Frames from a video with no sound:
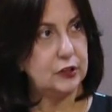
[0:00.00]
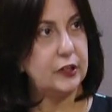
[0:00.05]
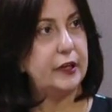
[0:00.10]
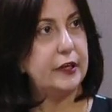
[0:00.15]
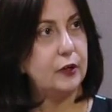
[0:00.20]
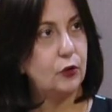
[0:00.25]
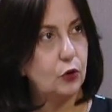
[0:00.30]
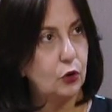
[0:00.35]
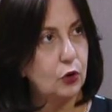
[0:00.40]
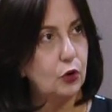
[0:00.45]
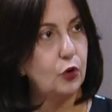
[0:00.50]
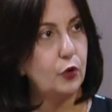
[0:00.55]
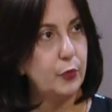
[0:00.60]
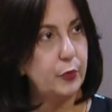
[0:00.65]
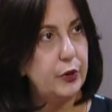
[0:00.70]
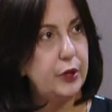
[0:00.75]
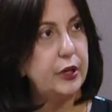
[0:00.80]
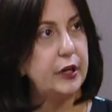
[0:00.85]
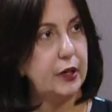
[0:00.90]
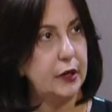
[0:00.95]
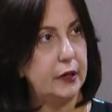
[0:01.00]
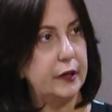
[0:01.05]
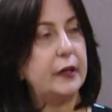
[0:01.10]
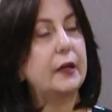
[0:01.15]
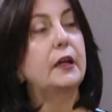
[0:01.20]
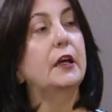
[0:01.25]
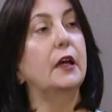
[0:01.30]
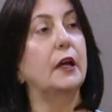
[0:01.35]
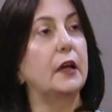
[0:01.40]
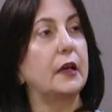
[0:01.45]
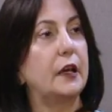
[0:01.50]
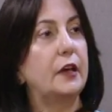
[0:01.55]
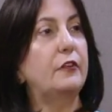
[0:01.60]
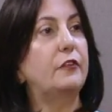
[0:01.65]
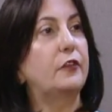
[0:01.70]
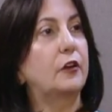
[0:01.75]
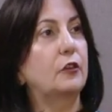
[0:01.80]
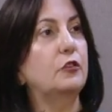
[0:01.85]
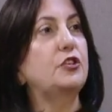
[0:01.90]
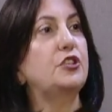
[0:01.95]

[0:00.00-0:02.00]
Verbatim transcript: na economia, né, que vão